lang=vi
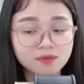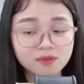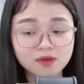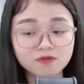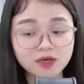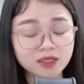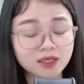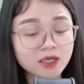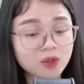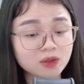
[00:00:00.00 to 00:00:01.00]
Vậy anh
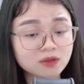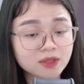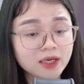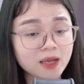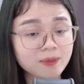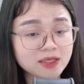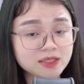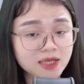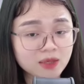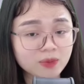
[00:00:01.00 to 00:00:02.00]
còn tư cách làm anh
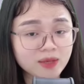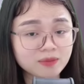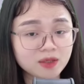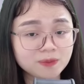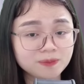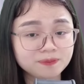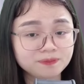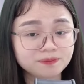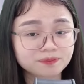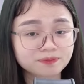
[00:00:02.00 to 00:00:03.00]
trai của em không
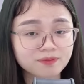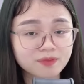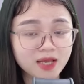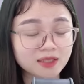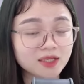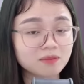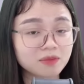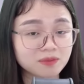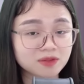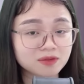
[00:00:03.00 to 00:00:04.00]
Hải Thịnh mỉm
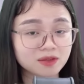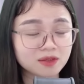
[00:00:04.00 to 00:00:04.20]
cười